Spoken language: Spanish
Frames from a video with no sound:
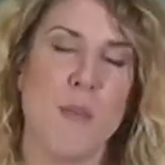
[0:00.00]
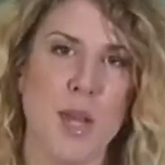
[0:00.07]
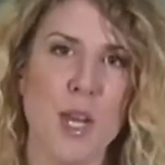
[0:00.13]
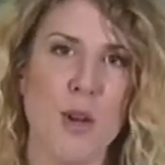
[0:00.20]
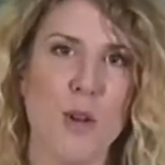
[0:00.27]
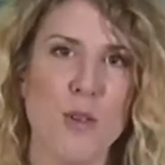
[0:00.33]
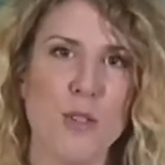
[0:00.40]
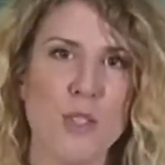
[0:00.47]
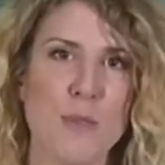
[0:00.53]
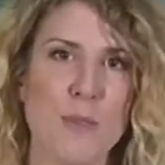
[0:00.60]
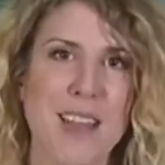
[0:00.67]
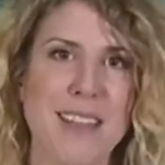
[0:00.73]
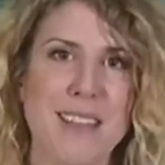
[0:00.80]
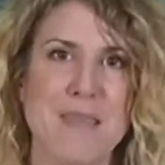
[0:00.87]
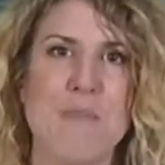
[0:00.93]
menos
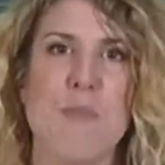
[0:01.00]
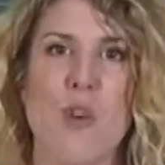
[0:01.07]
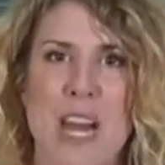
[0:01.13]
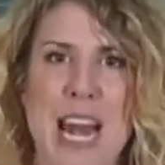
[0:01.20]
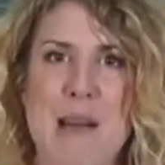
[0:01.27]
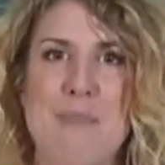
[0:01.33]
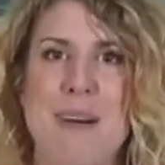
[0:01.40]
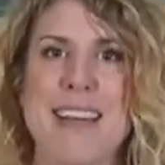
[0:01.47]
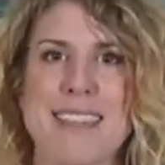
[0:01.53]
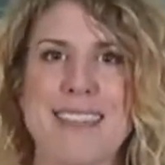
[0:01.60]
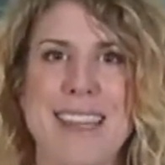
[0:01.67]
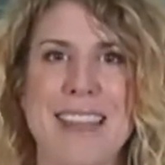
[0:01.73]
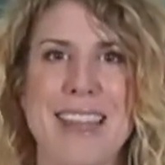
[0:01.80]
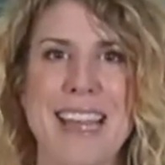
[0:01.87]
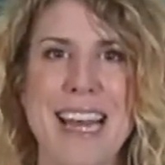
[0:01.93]
por la
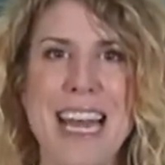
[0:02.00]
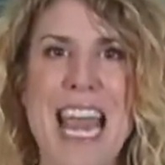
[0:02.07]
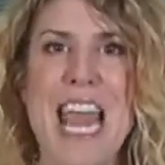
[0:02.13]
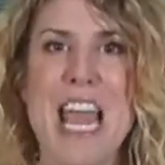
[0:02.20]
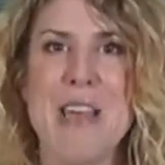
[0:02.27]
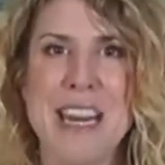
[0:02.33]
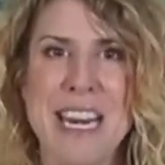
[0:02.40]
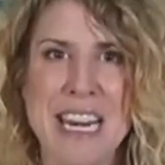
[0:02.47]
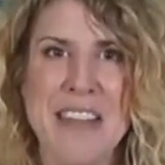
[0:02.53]
parte eh,